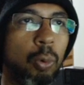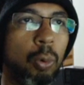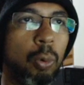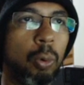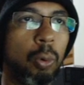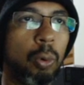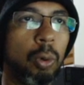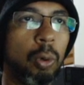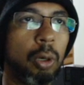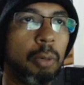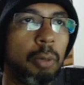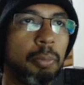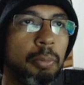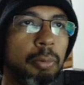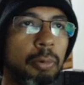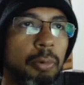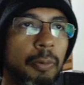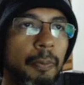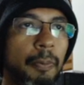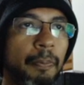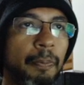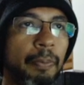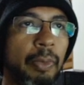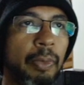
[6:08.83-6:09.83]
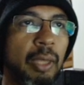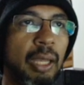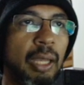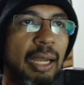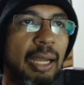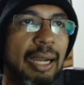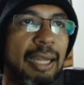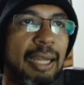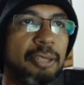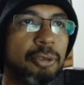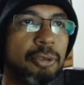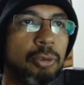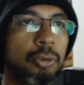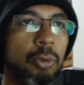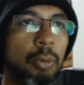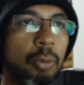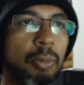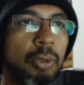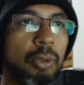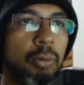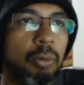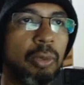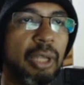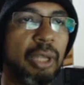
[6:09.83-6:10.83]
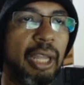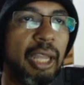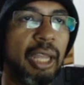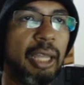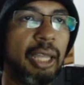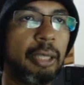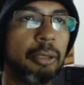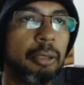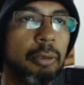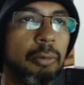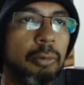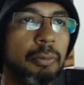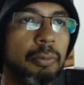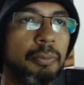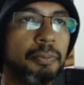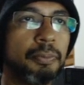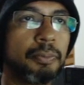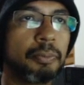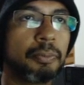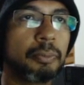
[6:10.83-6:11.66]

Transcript: corpo, a sombra do candle,